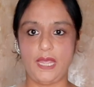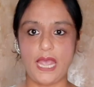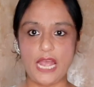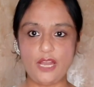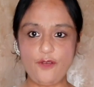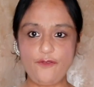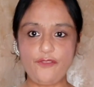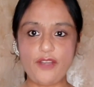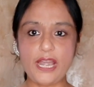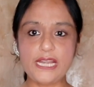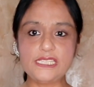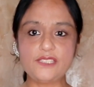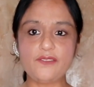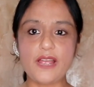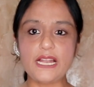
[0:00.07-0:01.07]
हेलो
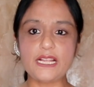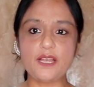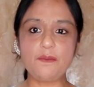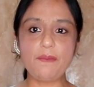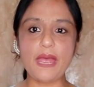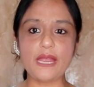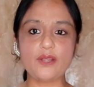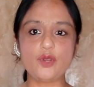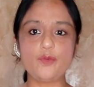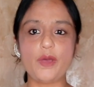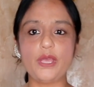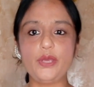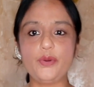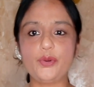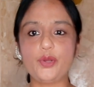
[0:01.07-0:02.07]
फ्रेंड्स वेलकम बैक टू
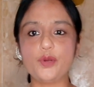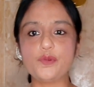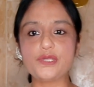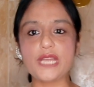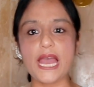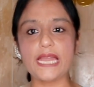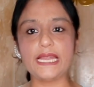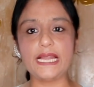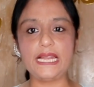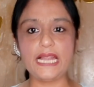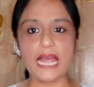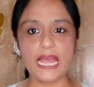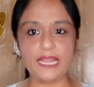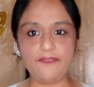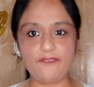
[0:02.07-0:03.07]
माय यूट्यूब चैनल
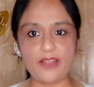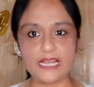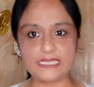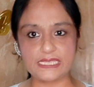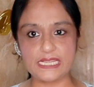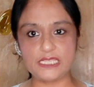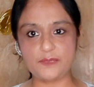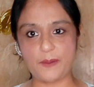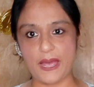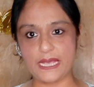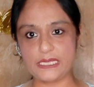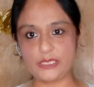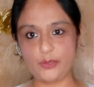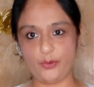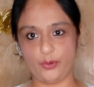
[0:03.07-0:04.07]
लाइव लेसन
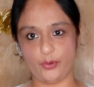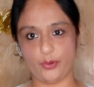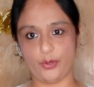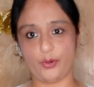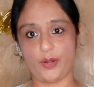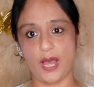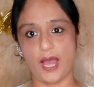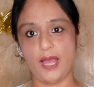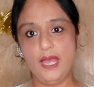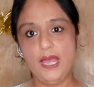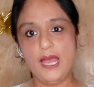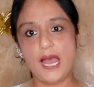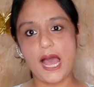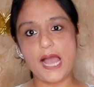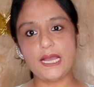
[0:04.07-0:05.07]
बाय सोनू अरोड़ा
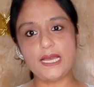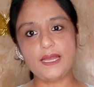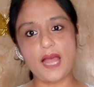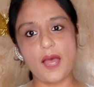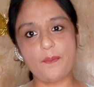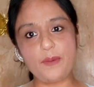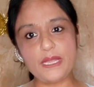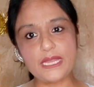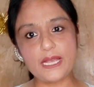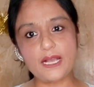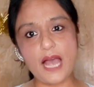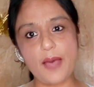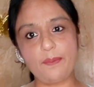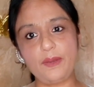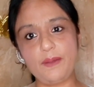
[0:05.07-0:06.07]
अगर अभी
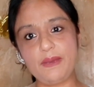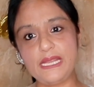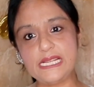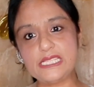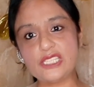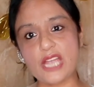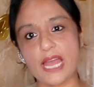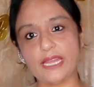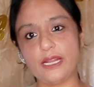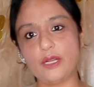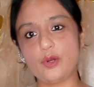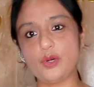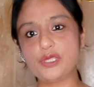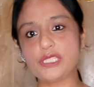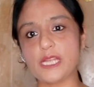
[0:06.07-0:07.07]
तक आपने मेरे चैनल
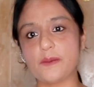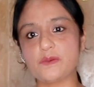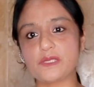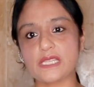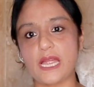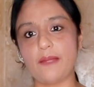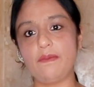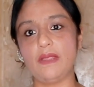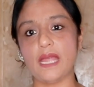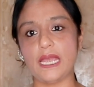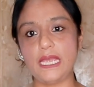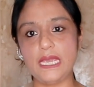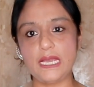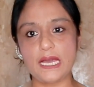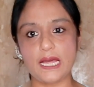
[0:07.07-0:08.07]
को सब्सक्राइब
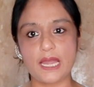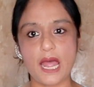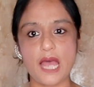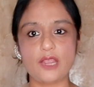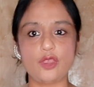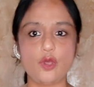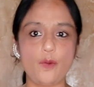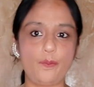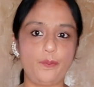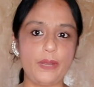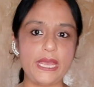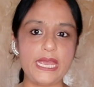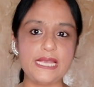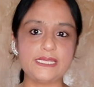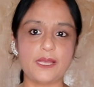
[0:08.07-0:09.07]
नहीं करा तो
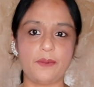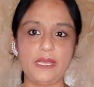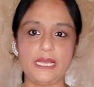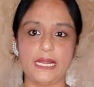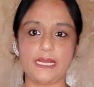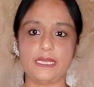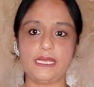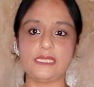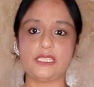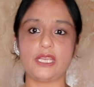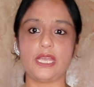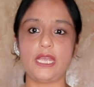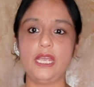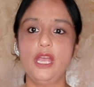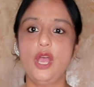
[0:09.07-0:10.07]
प्लीज अभी कर
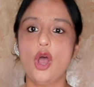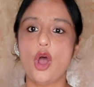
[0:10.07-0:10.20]
दीजिए